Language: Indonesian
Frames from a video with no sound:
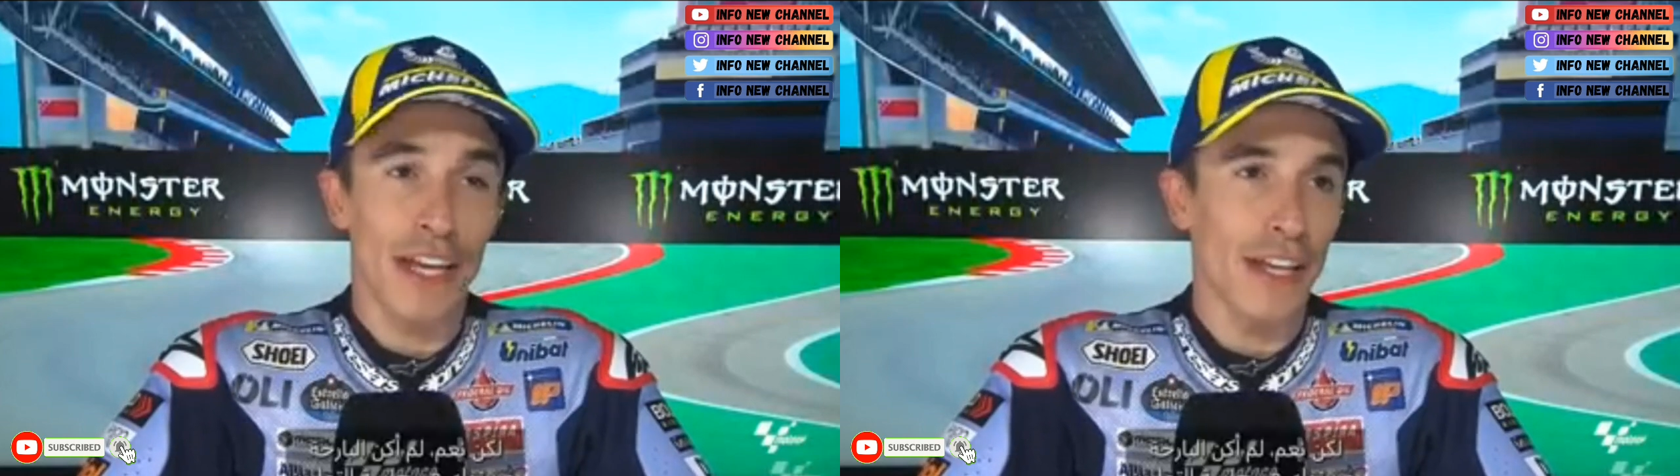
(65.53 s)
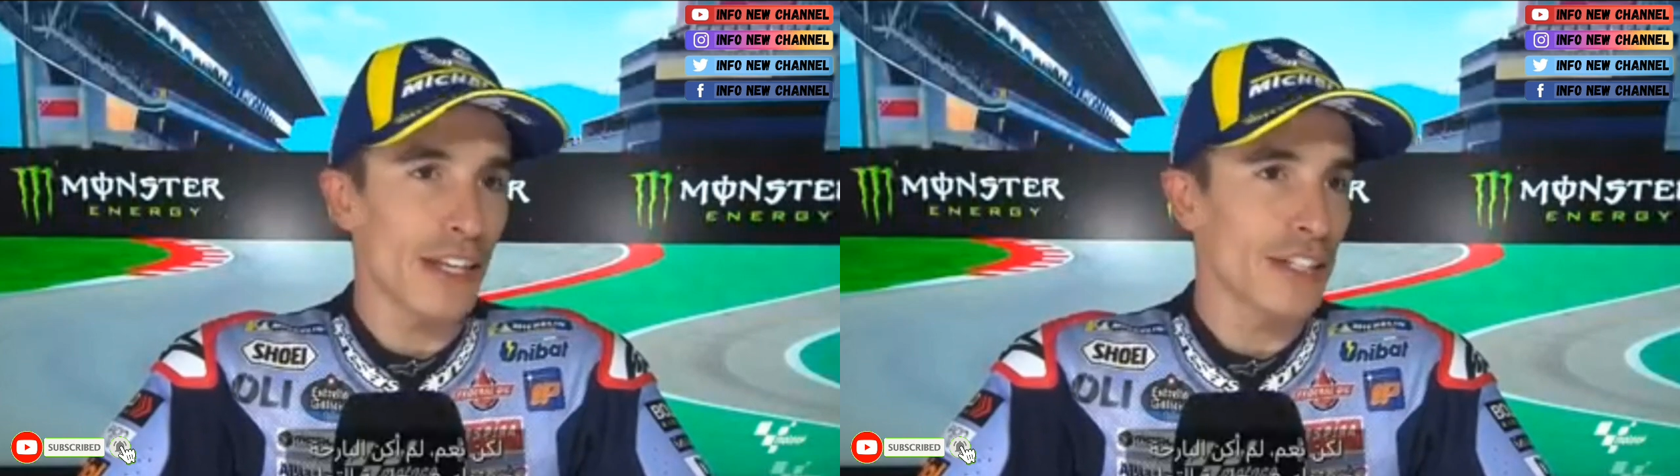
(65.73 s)

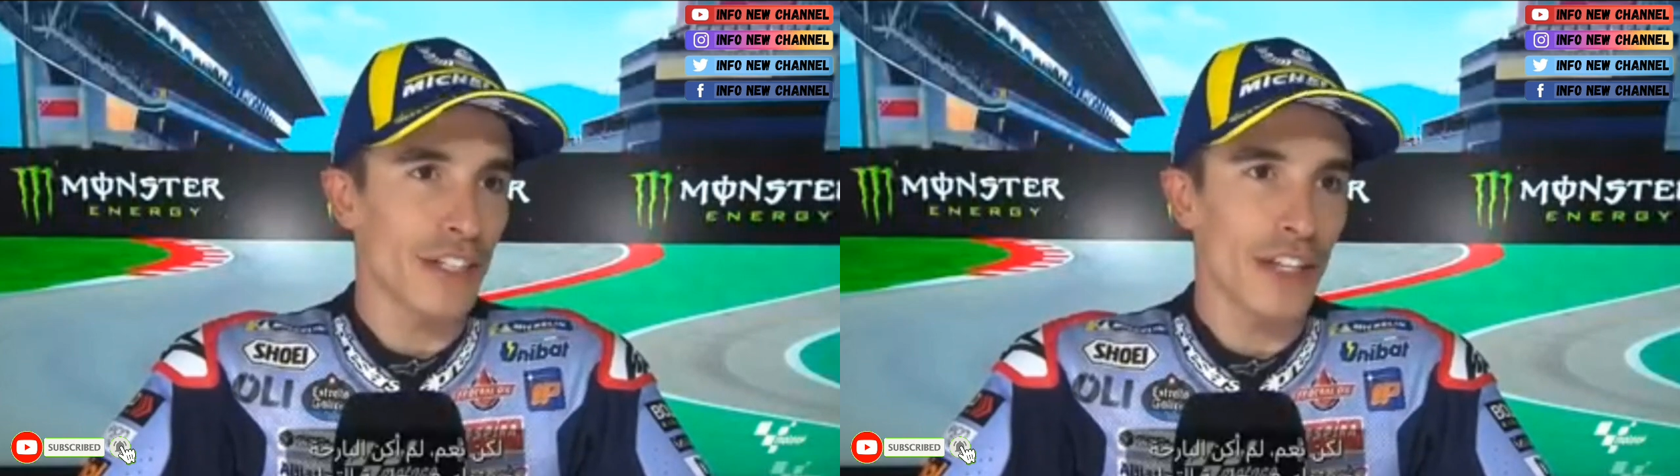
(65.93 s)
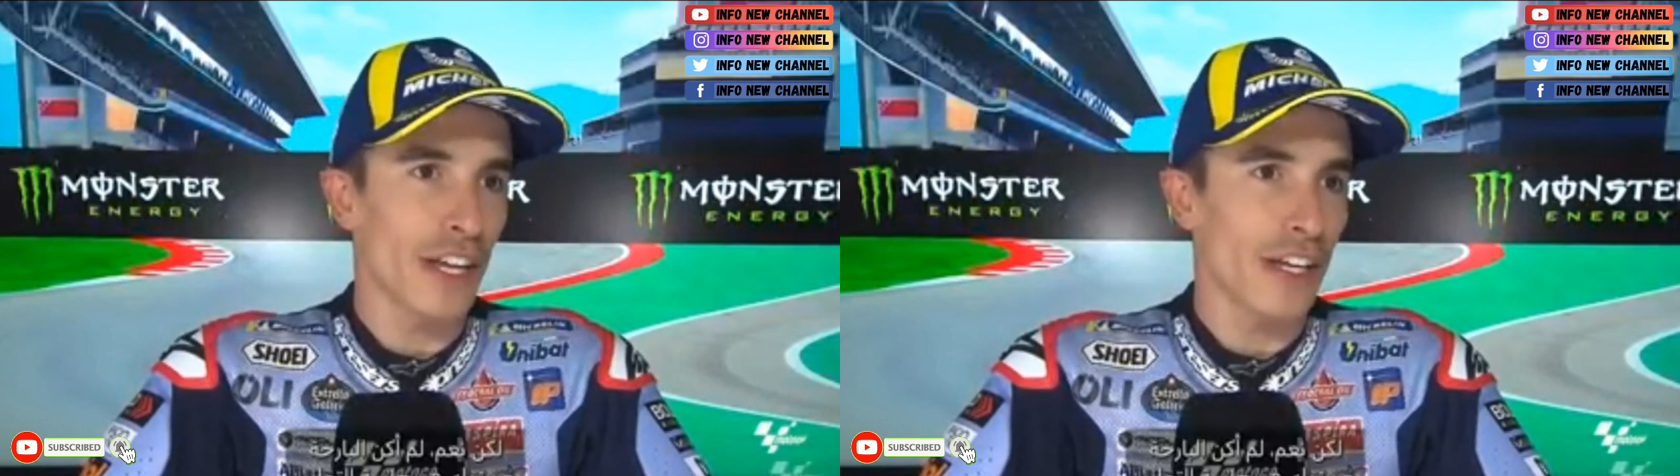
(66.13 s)

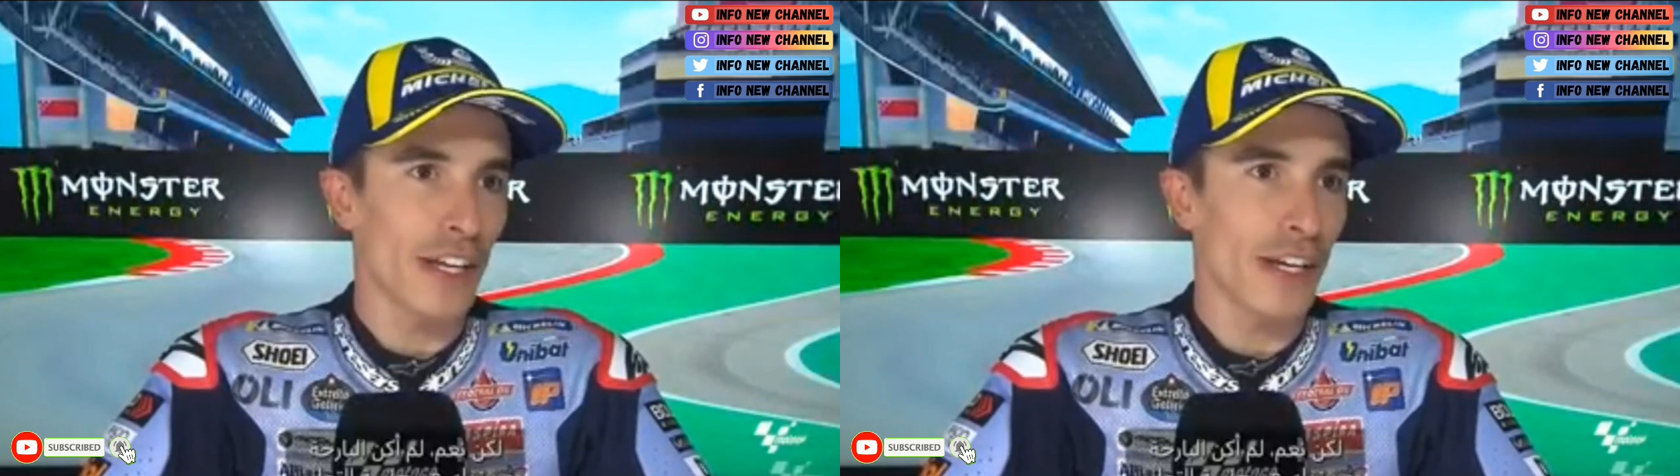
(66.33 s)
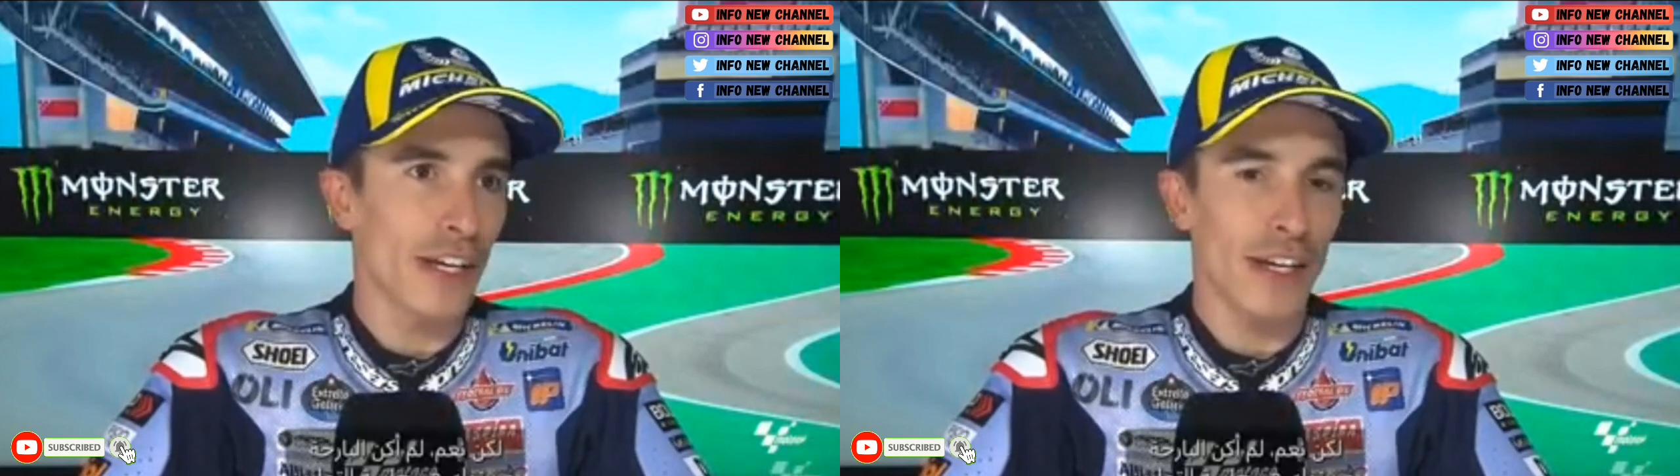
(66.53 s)
Valentino saat
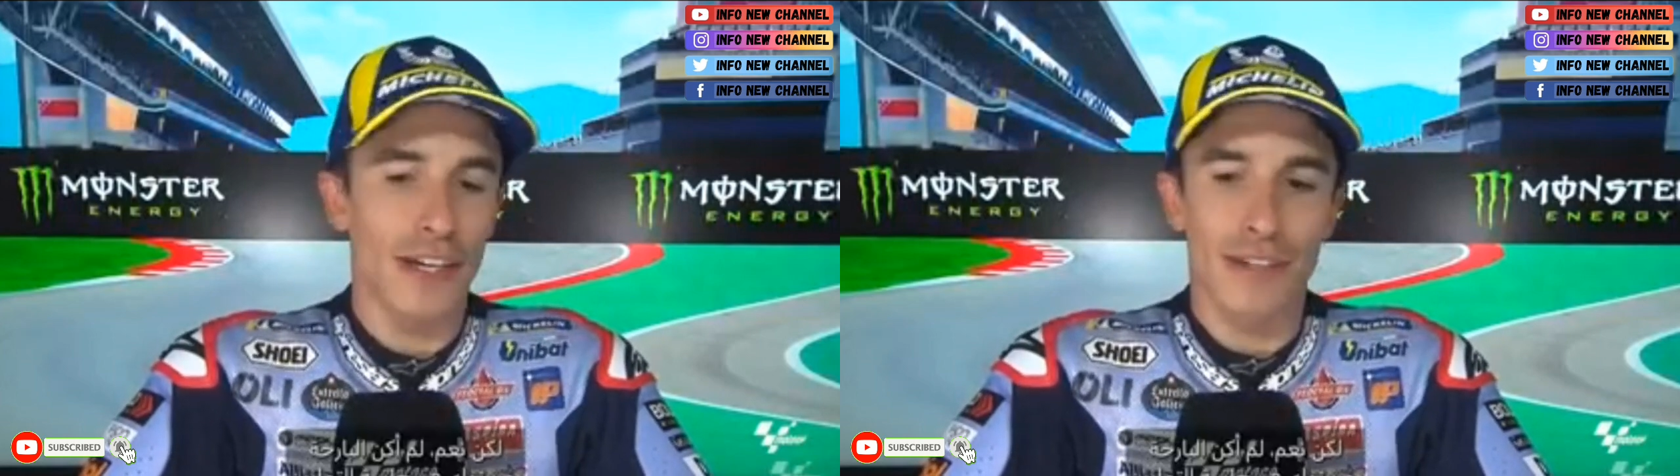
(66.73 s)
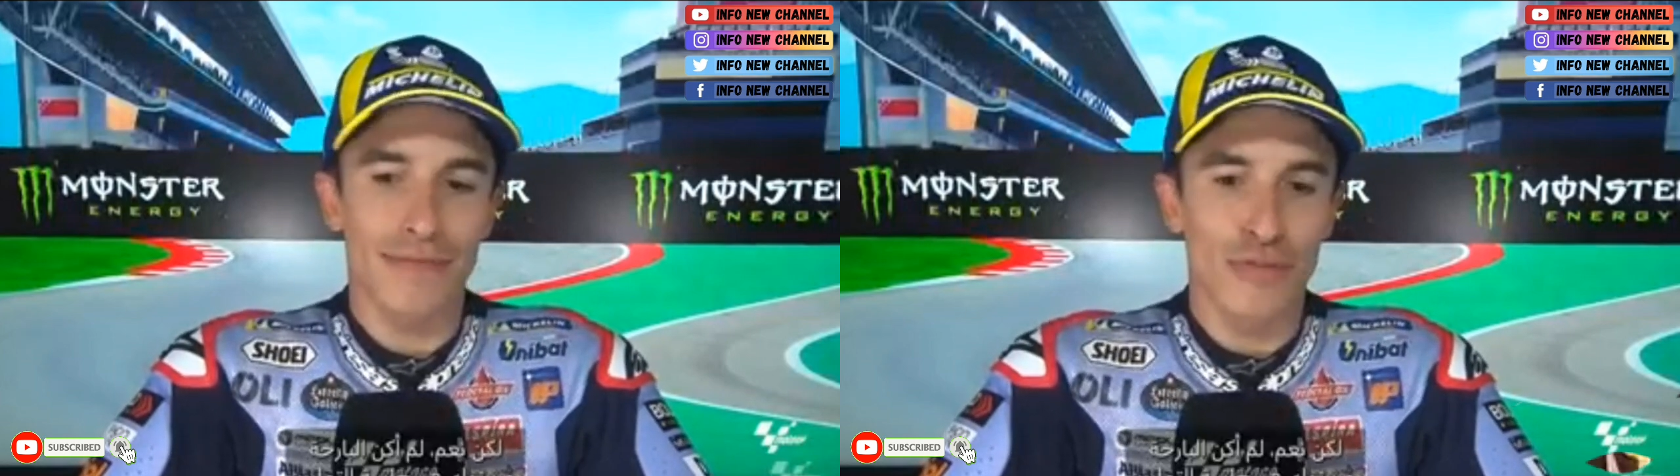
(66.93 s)
itu,
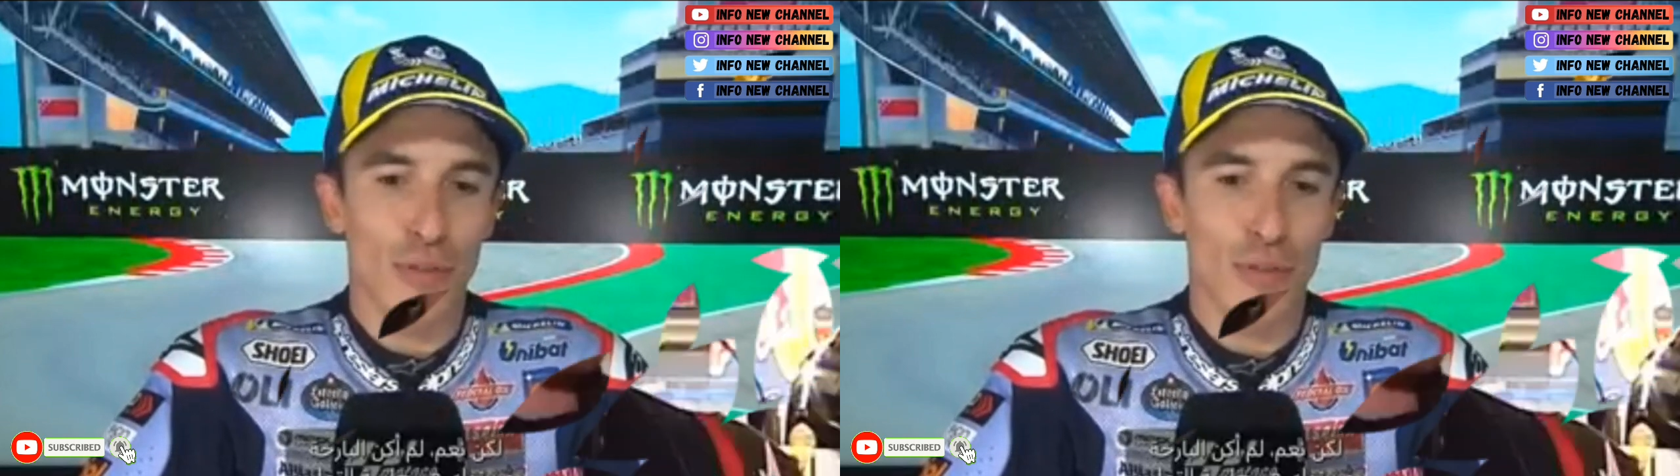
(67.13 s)
kata